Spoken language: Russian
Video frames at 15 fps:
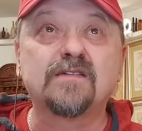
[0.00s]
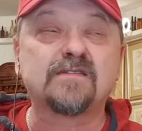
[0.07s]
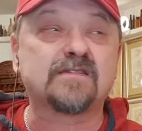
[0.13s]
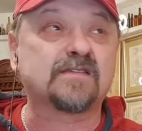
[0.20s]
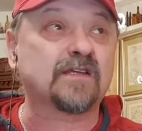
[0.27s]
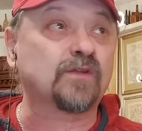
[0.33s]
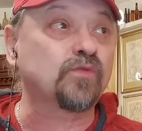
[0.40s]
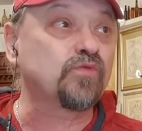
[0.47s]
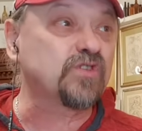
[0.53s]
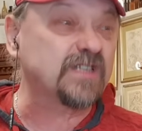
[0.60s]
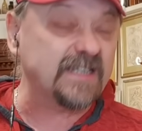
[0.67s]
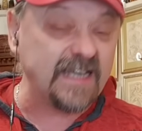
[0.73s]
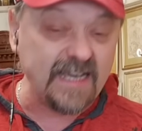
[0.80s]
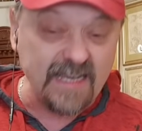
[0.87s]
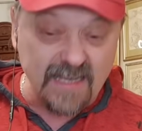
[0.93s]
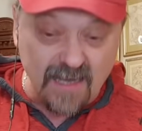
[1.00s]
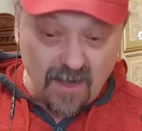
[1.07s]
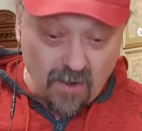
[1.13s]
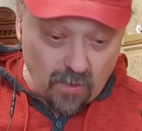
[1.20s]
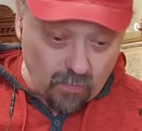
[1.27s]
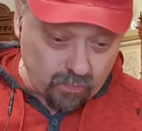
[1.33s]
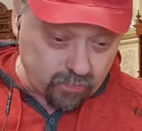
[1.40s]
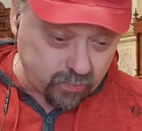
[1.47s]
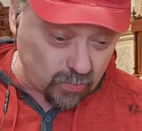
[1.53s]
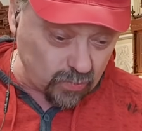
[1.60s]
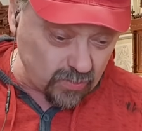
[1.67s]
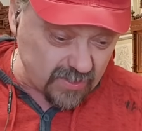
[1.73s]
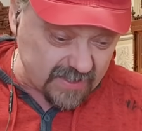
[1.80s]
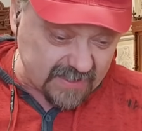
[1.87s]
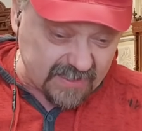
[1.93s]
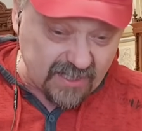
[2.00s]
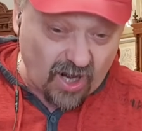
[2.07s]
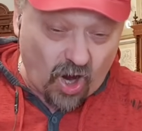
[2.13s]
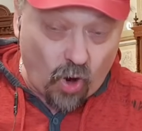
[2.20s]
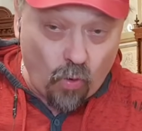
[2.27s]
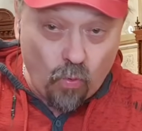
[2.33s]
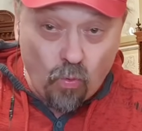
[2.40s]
Залужный просто